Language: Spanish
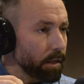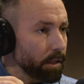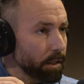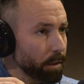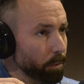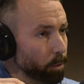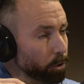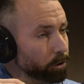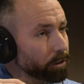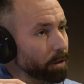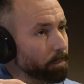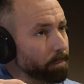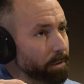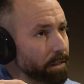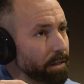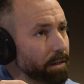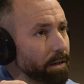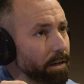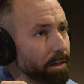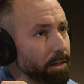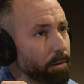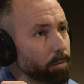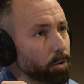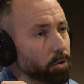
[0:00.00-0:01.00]
y vos también en
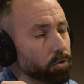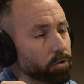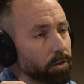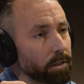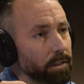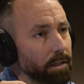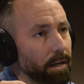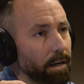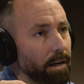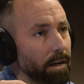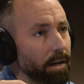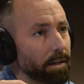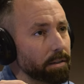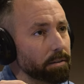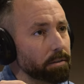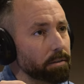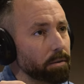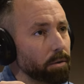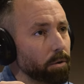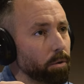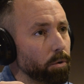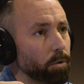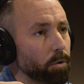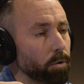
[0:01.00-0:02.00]
el libro
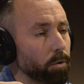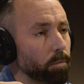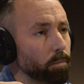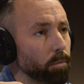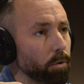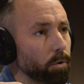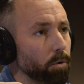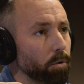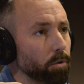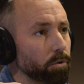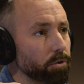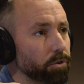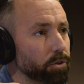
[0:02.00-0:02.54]
señalás como